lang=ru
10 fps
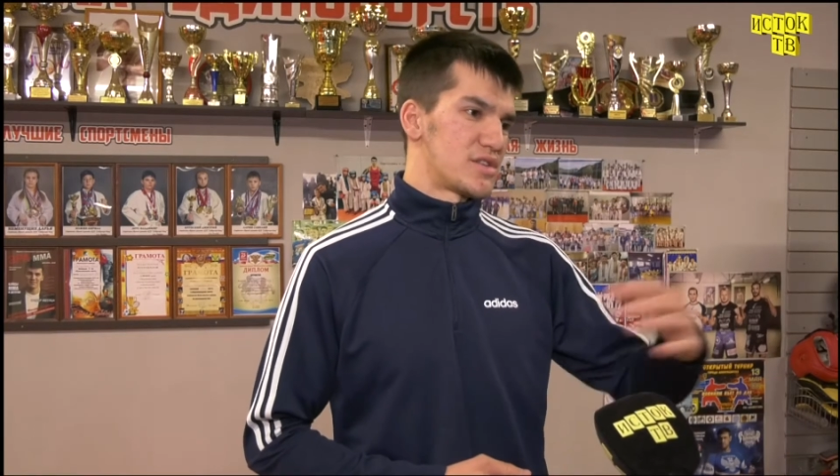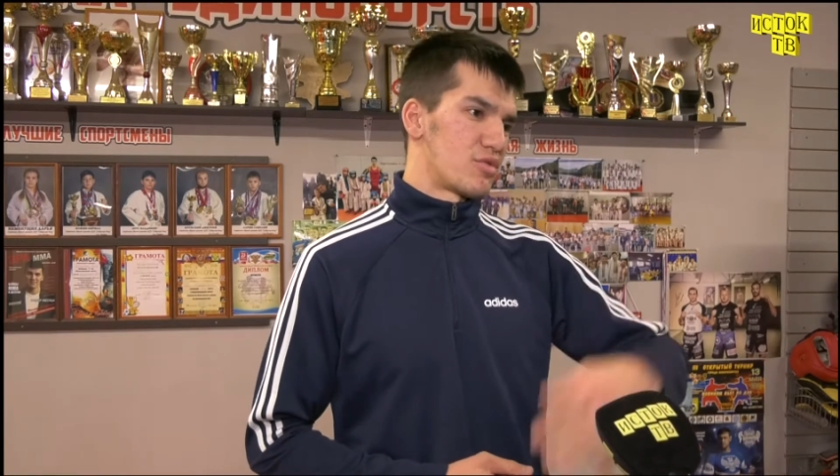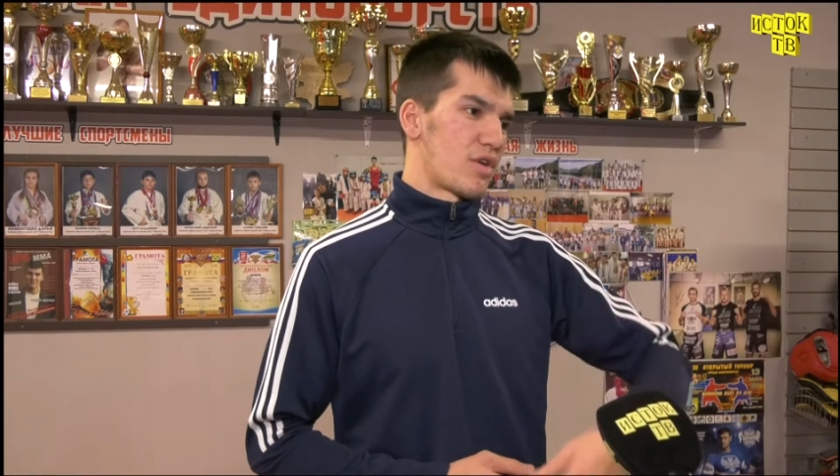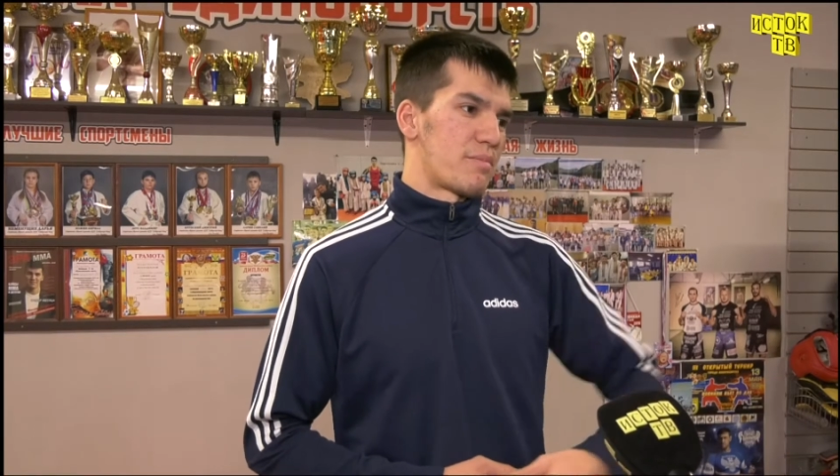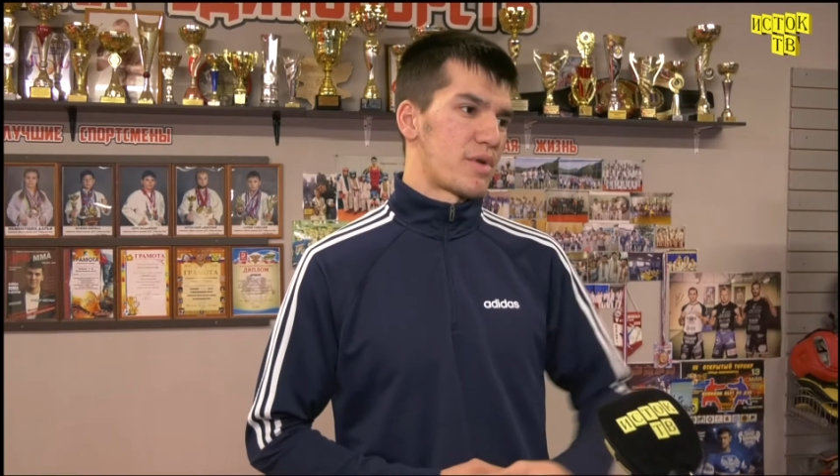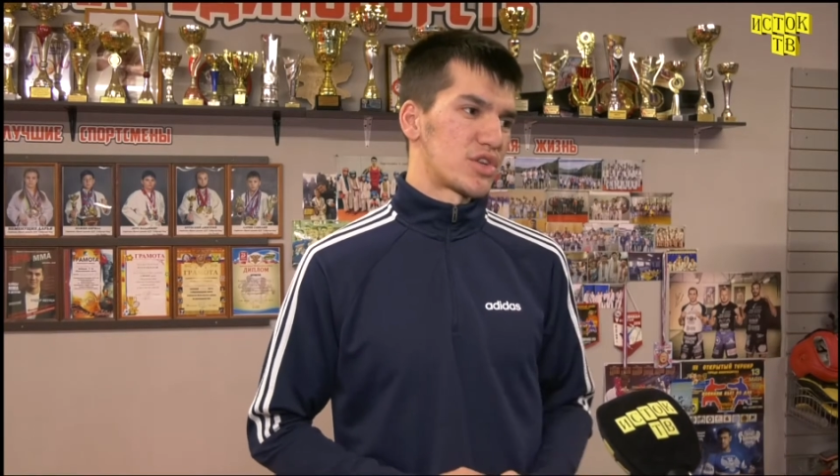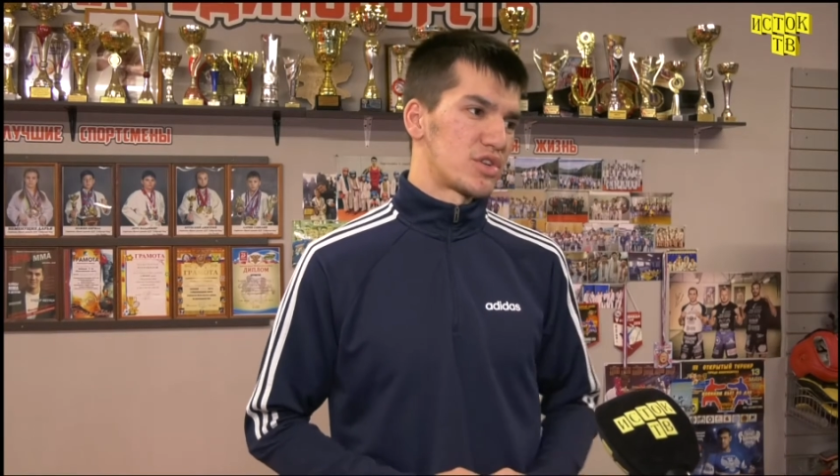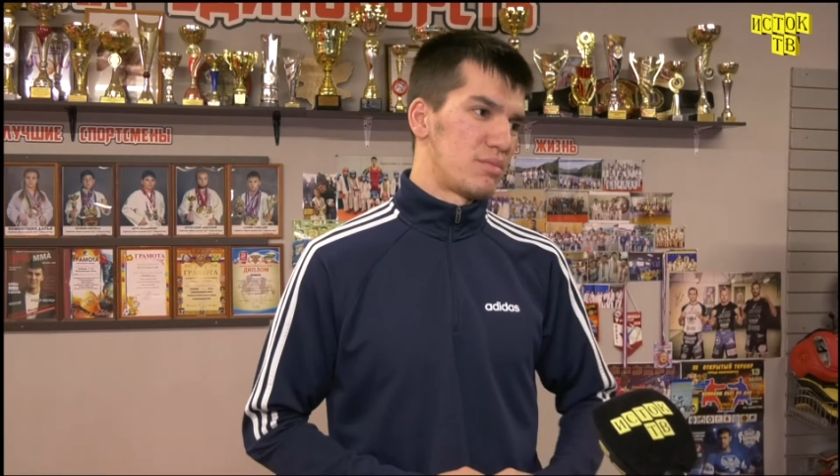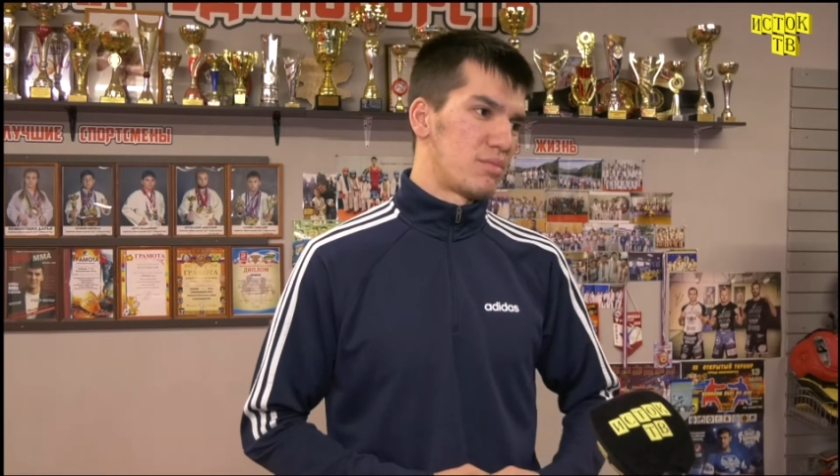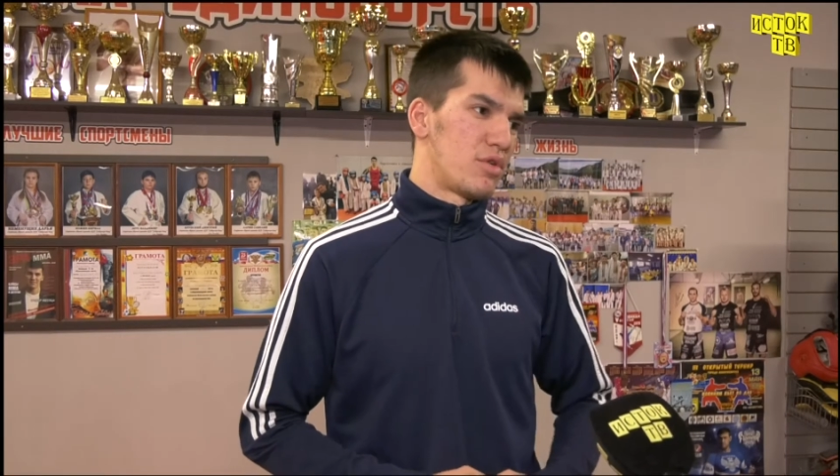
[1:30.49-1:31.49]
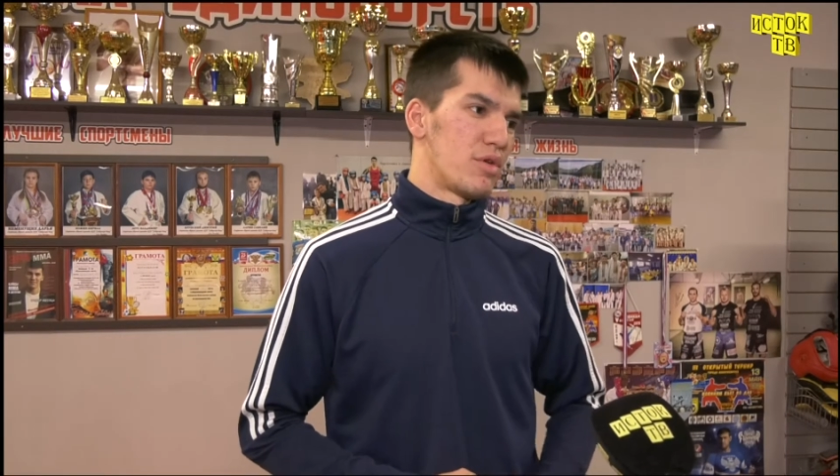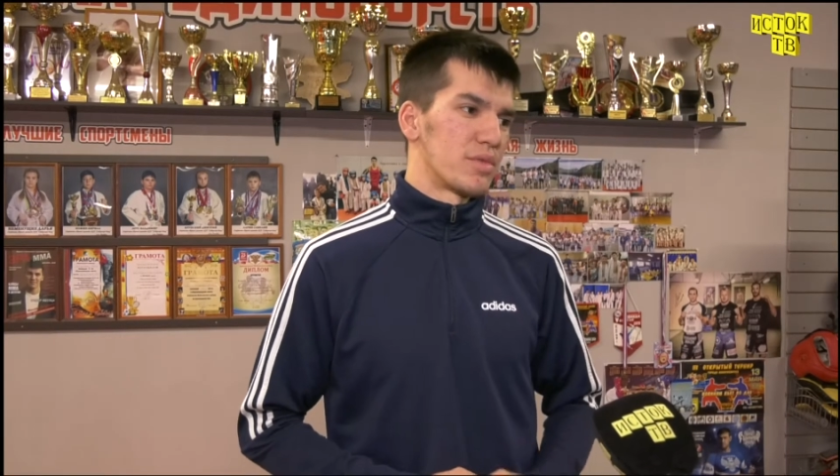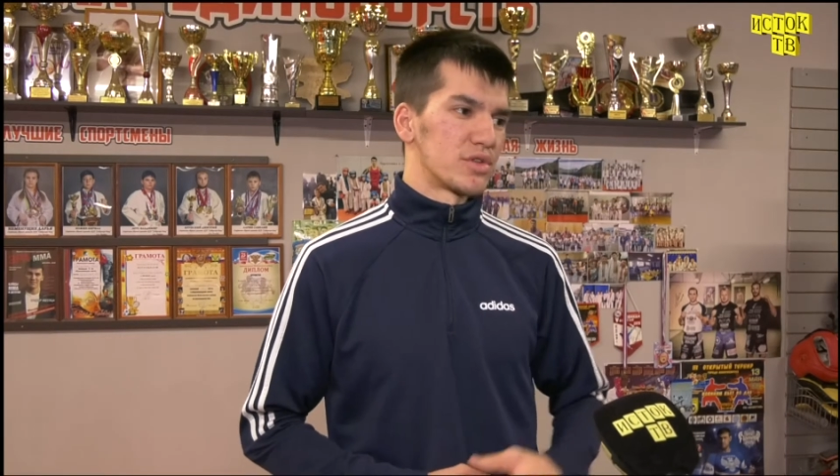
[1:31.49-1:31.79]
с рукопашным боем,